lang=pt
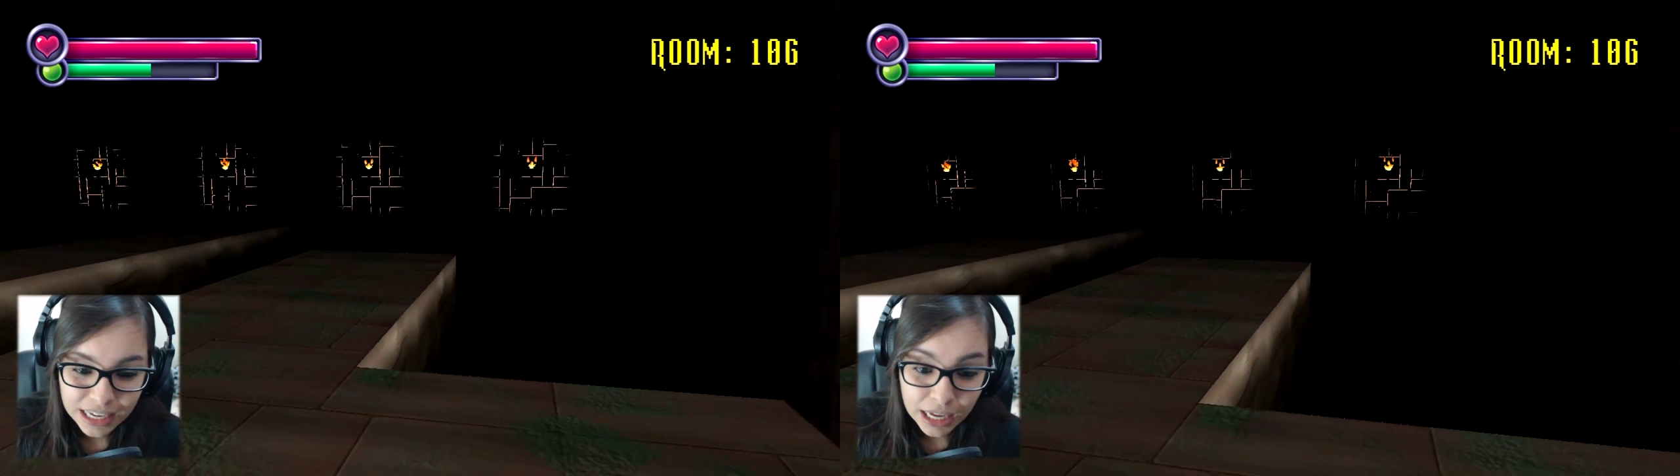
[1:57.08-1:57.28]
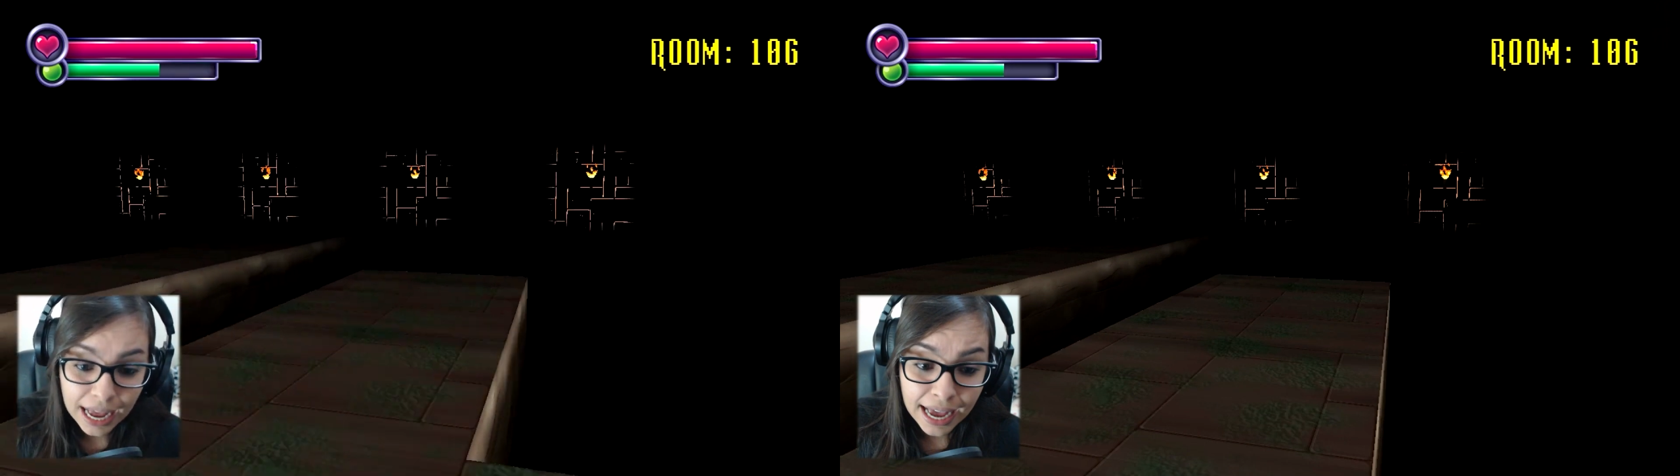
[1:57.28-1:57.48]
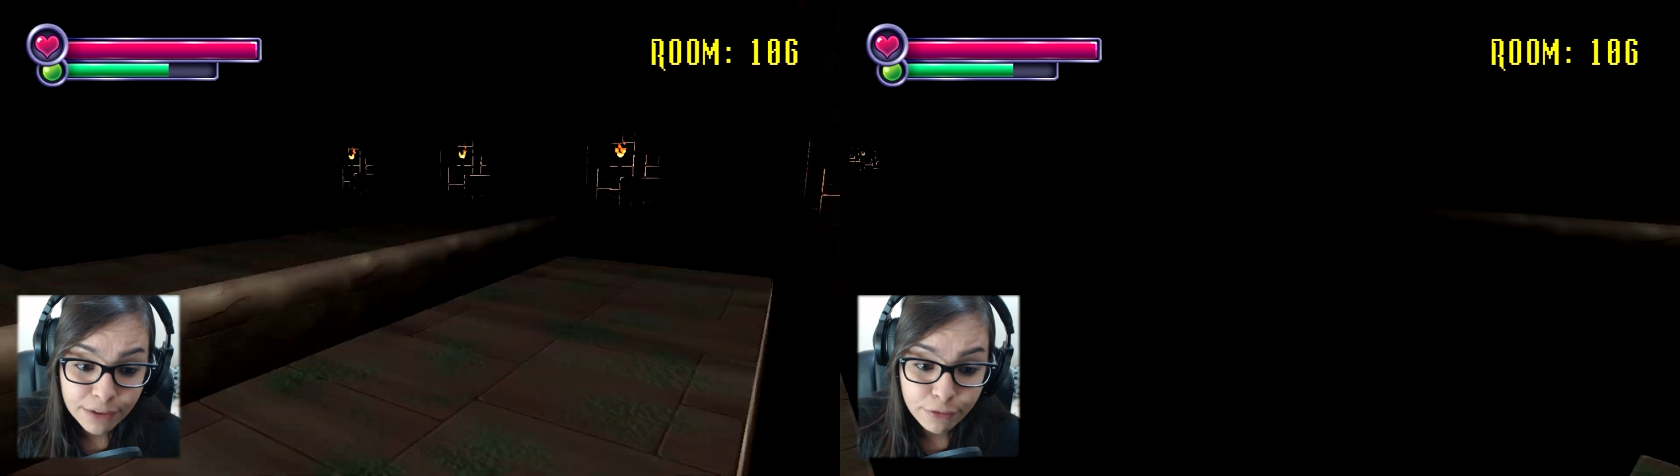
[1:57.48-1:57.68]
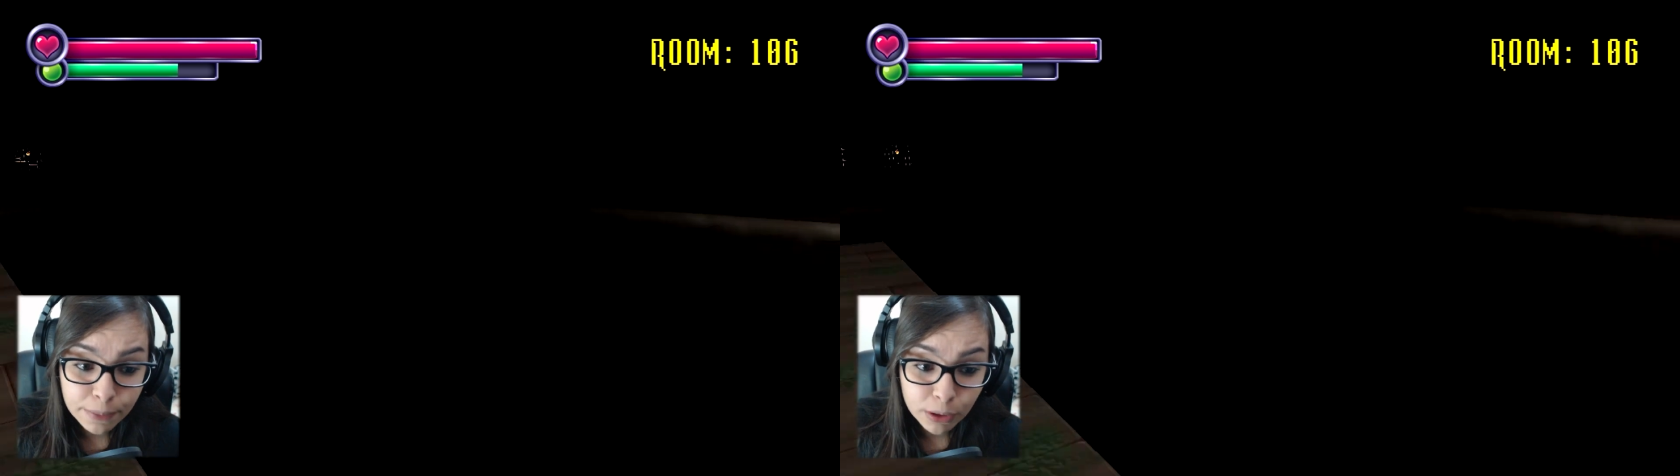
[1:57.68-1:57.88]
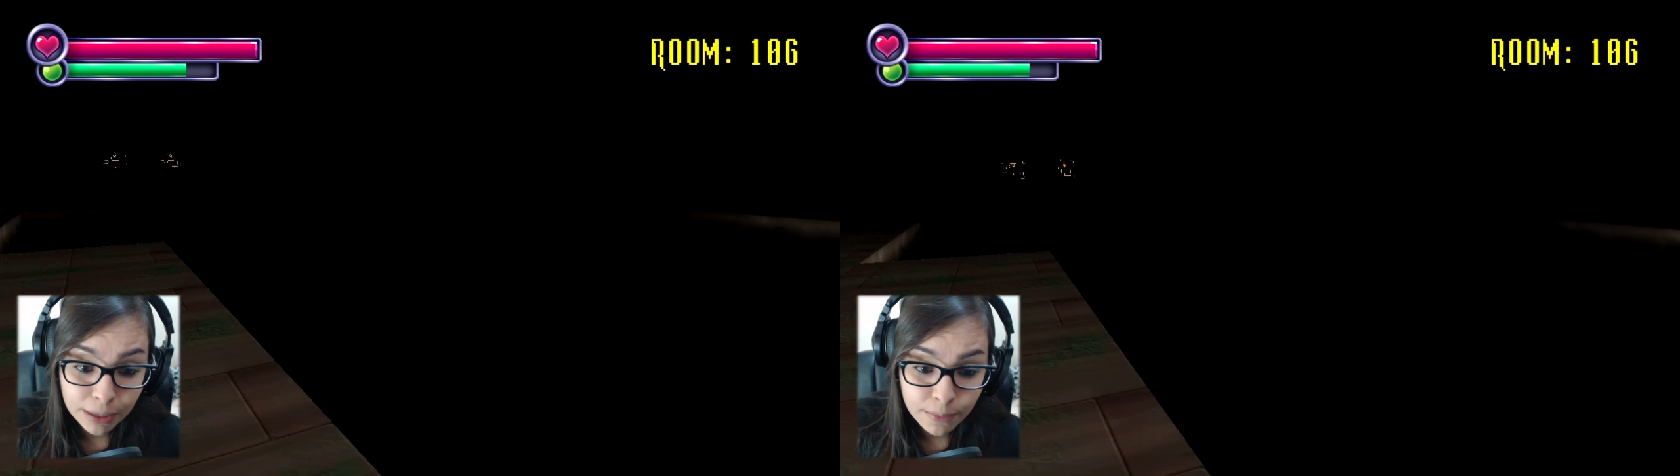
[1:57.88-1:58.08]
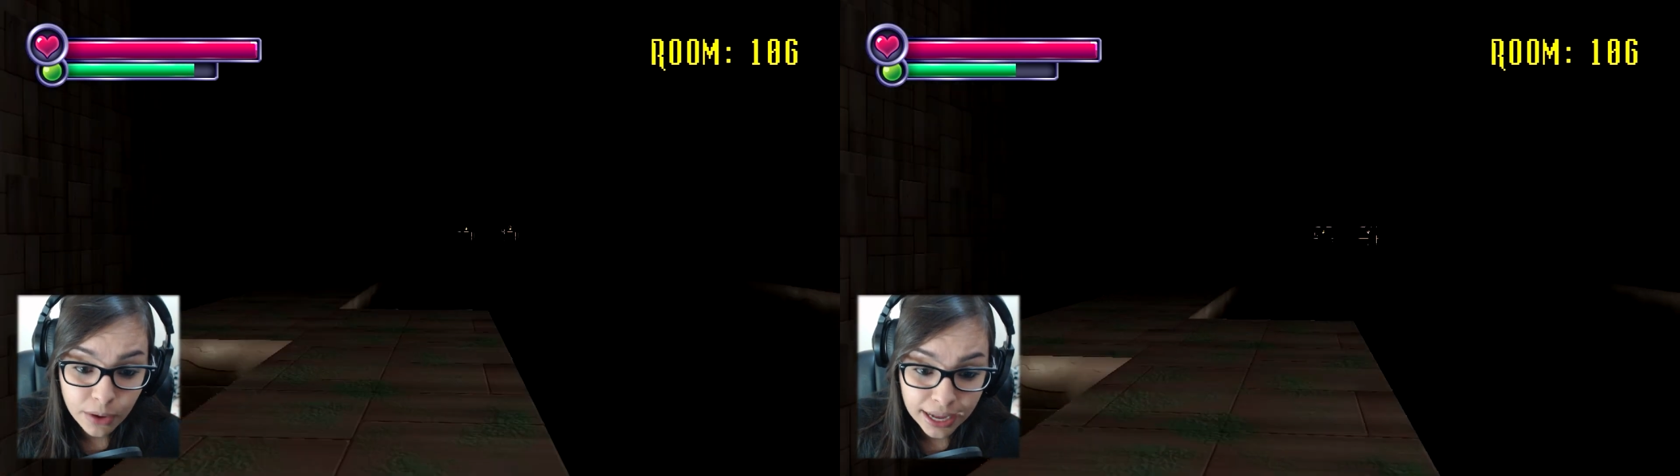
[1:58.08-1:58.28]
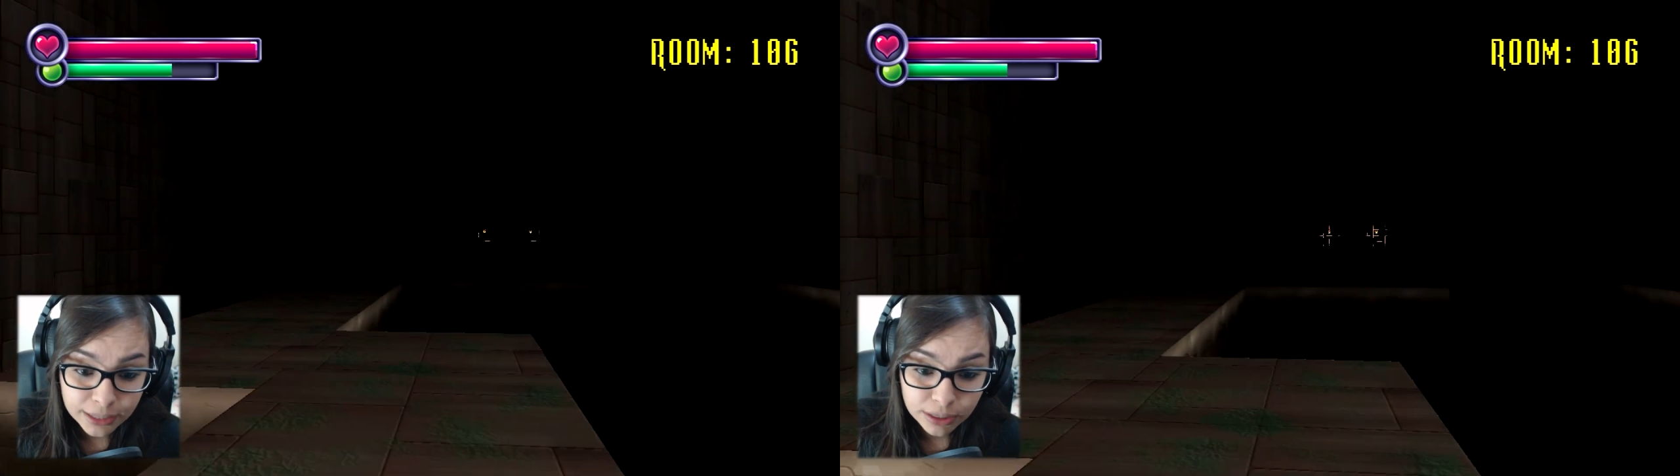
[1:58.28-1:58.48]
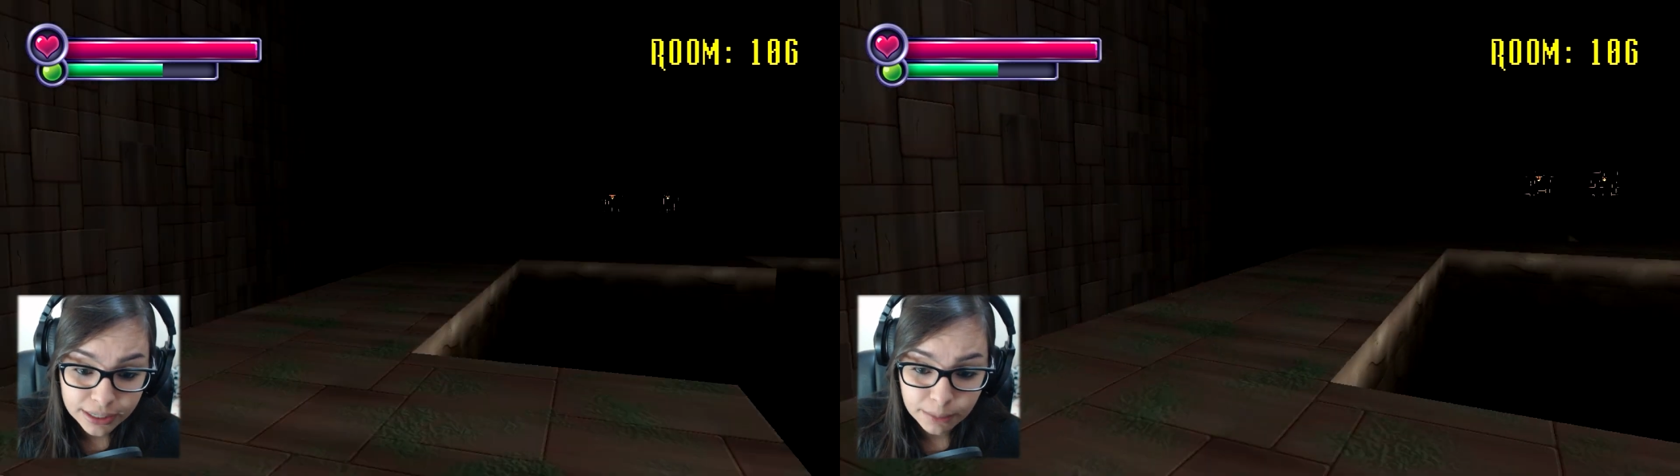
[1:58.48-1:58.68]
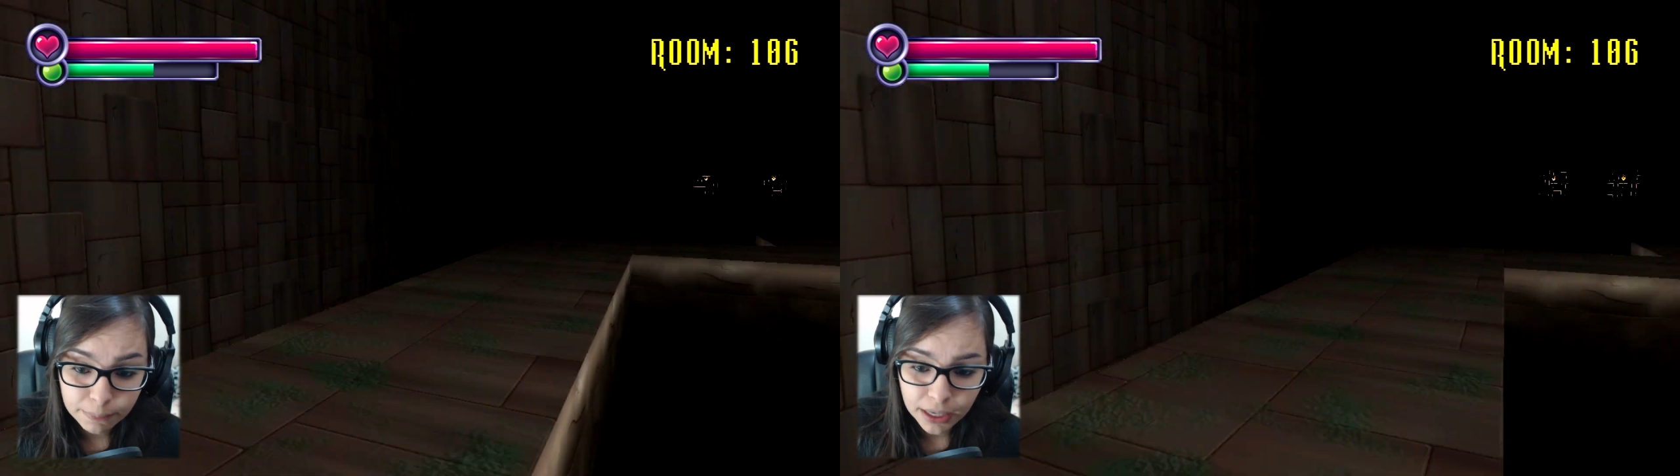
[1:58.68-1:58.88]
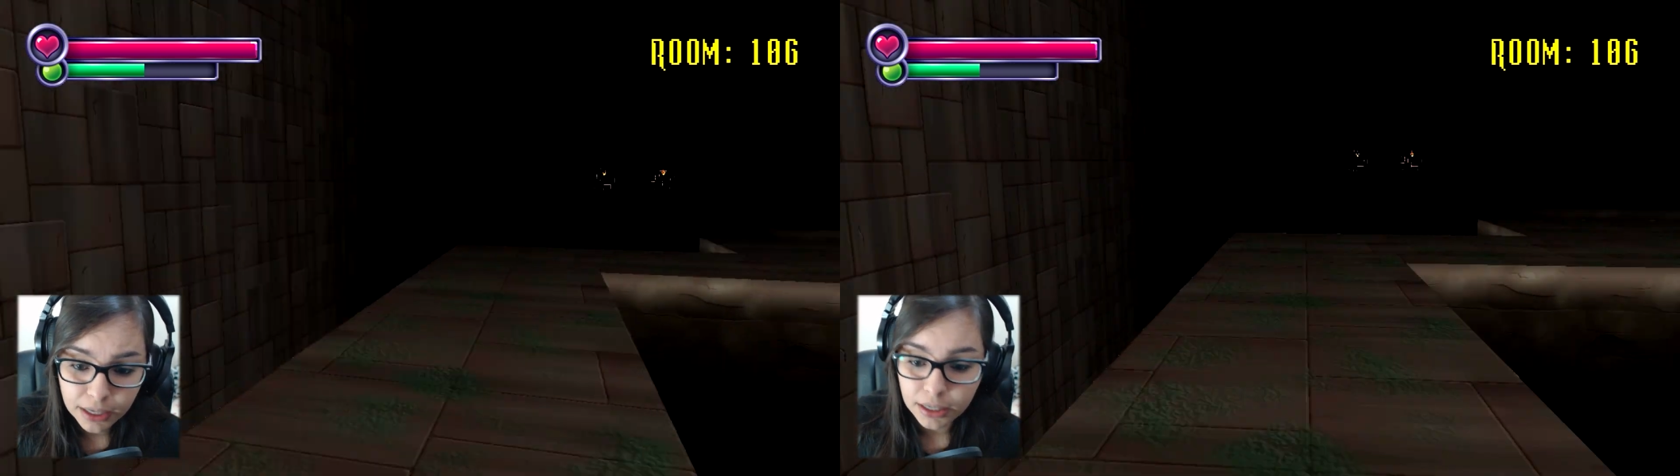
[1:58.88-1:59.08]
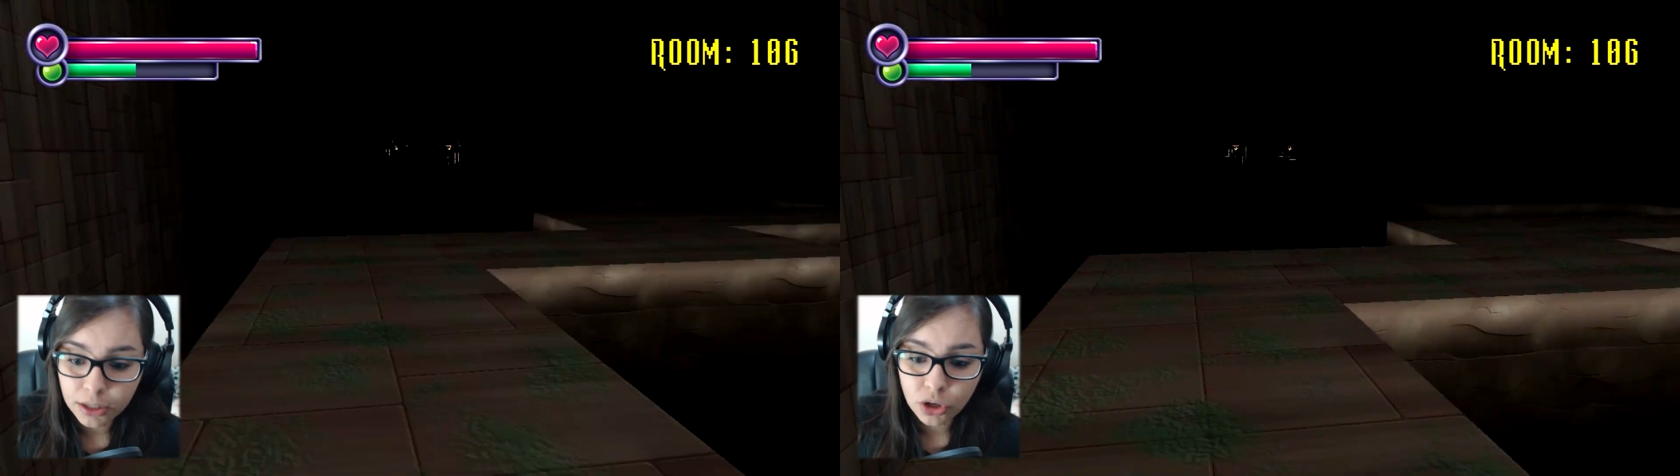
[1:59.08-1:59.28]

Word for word: Ai, vim pelo caminho errado, caramba.